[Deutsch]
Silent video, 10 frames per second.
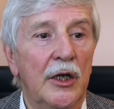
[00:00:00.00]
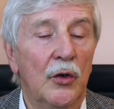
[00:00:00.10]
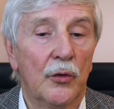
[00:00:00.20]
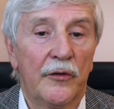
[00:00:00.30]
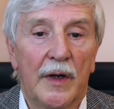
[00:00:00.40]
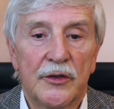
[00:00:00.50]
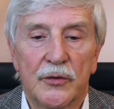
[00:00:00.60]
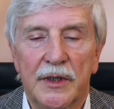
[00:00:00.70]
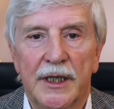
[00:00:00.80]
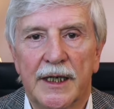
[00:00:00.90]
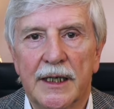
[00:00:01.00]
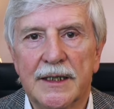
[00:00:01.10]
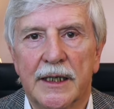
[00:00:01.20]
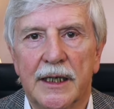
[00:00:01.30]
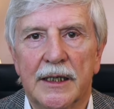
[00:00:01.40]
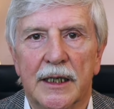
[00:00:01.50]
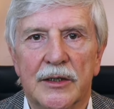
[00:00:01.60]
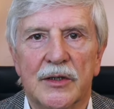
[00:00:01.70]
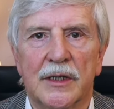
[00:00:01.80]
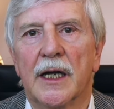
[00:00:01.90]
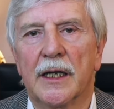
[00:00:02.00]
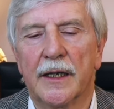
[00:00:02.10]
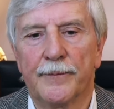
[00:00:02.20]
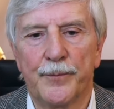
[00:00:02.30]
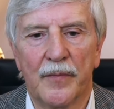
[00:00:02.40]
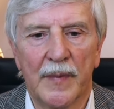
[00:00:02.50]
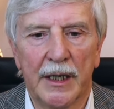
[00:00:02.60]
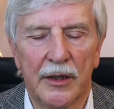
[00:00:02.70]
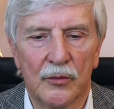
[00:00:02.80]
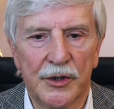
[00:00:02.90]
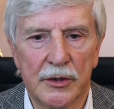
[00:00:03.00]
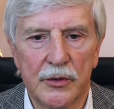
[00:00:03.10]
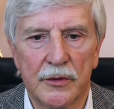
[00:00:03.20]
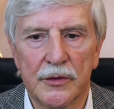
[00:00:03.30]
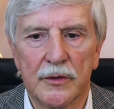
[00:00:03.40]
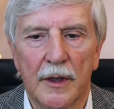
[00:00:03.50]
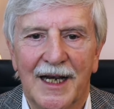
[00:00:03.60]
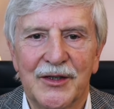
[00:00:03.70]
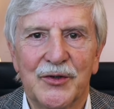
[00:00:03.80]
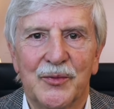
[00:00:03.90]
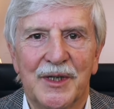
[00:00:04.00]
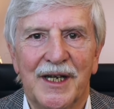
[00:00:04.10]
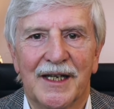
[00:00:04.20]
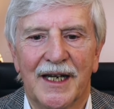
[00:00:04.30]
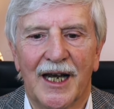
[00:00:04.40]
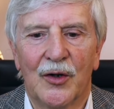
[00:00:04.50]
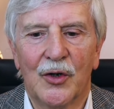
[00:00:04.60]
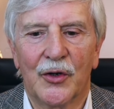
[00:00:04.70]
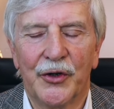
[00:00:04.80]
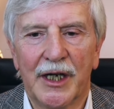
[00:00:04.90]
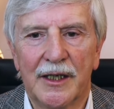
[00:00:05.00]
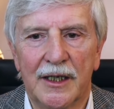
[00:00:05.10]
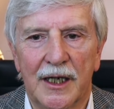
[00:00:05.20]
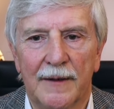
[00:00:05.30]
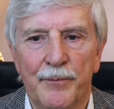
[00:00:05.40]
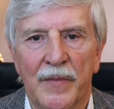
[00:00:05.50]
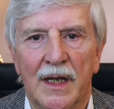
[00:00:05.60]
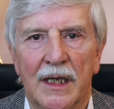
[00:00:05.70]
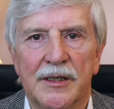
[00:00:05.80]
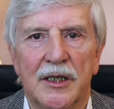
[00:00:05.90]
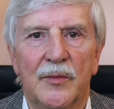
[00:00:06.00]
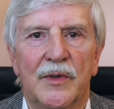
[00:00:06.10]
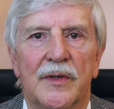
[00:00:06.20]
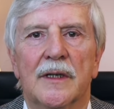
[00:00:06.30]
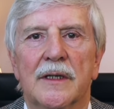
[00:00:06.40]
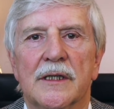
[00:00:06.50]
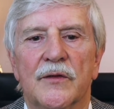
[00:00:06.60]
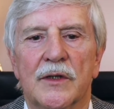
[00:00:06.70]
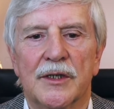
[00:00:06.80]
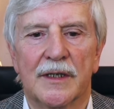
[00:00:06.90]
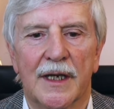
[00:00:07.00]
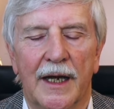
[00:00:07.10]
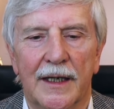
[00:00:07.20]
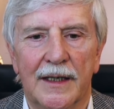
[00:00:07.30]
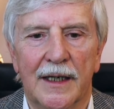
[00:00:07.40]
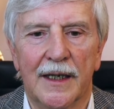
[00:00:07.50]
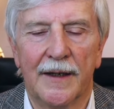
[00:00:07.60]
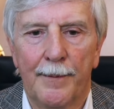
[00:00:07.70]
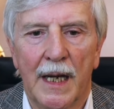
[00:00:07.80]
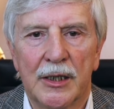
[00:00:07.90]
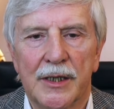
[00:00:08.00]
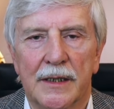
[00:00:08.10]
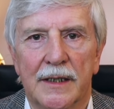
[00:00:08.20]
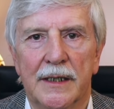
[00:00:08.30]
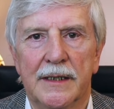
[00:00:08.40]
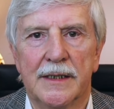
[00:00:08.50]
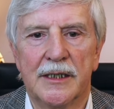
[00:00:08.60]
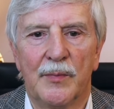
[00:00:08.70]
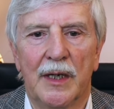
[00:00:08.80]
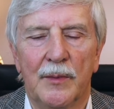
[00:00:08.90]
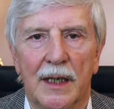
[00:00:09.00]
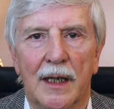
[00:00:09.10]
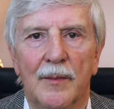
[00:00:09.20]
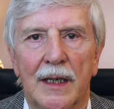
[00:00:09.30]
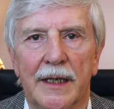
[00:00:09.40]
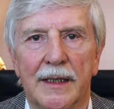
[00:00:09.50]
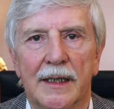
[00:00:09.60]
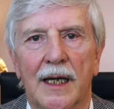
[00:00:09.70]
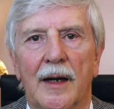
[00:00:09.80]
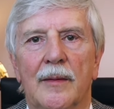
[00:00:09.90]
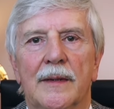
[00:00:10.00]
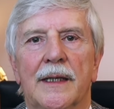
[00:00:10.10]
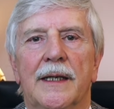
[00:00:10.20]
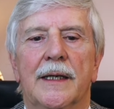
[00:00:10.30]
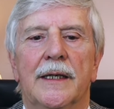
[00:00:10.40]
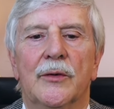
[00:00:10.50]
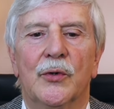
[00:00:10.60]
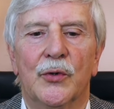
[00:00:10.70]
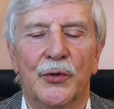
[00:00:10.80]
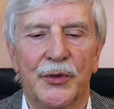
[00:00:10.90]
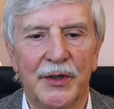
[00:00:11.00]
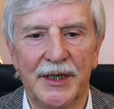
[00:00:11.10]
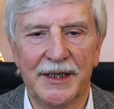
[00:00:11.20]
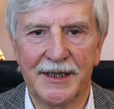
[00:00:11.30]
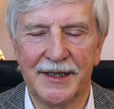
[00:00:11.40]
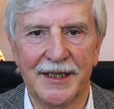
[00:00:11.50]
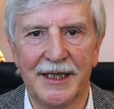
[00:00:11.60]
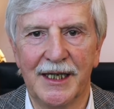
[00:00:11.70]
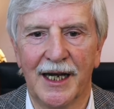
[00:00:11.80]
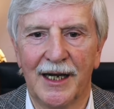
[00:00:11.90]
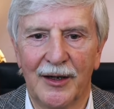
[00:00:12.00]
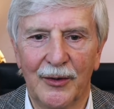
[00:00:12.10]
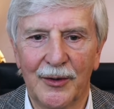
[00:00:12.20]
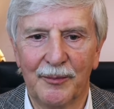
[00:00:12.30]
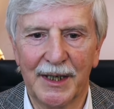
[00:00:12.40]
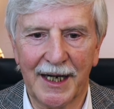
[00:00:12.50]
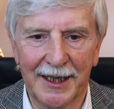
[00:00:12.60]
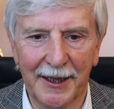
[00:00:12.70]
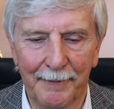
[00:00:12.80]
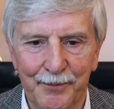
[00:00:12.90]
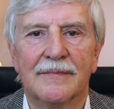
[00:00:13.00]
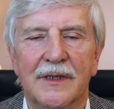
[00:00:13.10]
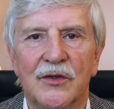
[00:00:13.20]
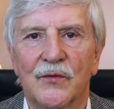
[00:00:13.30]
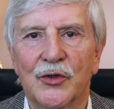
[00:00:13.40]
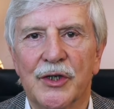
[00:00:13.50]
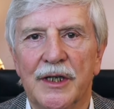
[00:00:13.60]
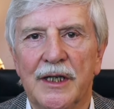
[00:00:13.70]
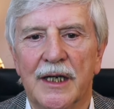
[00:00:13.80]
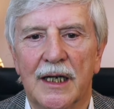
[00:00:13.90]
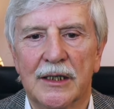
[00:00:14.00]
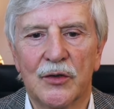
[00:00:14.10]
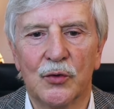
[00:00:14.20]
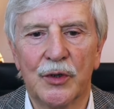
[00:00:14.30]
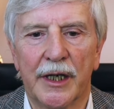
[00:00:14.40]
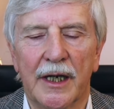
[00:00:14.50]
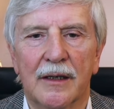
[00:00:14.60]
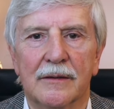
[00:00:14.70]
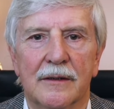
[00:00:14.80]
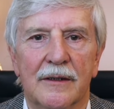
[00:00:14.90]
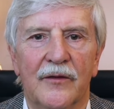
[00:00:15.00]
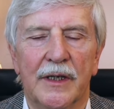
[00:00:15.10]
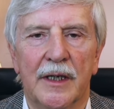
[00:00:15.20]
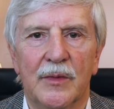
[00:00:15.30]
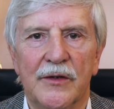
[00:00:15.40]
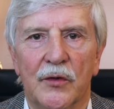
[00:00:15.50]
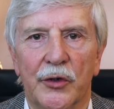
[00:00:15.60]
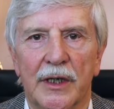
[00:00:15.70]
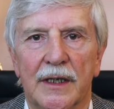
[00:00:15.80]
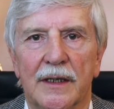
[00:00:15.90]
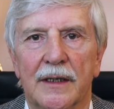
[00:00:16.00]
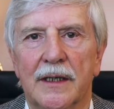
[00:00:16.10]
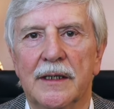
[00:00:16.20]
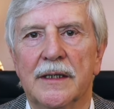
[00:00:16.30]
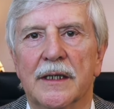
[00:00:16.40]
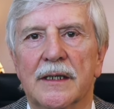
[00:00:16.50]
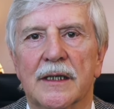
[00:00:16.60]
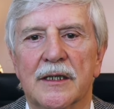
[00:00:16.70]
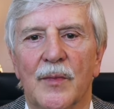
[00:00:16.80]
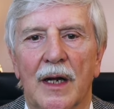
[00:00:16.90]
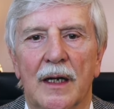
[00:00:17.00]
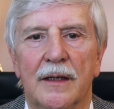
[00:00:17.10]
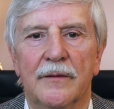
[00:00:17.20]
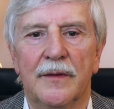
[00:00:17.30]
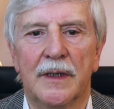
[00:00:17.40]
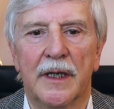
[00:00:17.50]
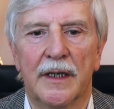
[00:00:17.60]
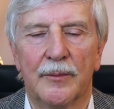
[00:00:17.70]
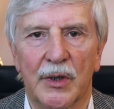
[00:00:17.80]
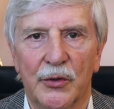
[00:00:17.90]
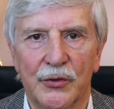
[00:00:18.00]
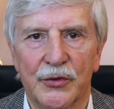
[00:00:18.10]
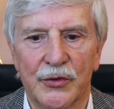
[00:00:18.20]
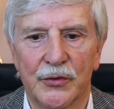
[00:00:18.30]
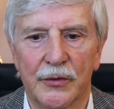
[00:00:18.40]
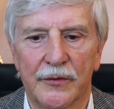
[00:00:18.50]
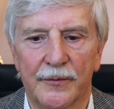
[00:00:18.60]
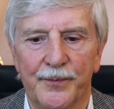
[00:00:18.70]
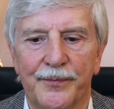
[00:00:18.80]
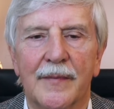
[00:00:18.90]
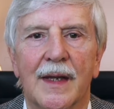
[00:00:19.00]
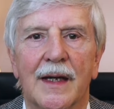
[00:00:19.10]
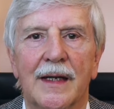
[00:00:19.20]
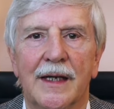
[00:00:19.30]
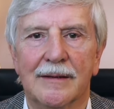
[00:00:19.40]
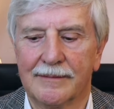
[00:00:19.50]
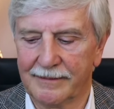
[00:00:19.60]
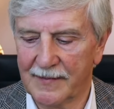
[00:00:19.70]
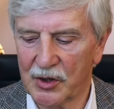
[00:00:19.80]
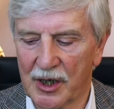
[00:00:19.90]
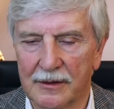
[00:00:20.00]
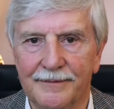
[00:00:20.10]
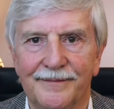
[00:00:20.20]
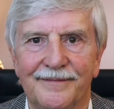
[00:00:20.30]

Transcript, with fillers: Und falls du Interesse hättest an meiner Unterstützung, kannst du mich gerne auch kontaktieren. Es gibt inzwischen einige Menschen, die sich bei mir gemeldet haben und ich sie auch berate. Ich wünsche dir alles Gute und werde mich freuen, dich nächstes Mal wieder begrüßen zu dürfen. Ade. Ciao.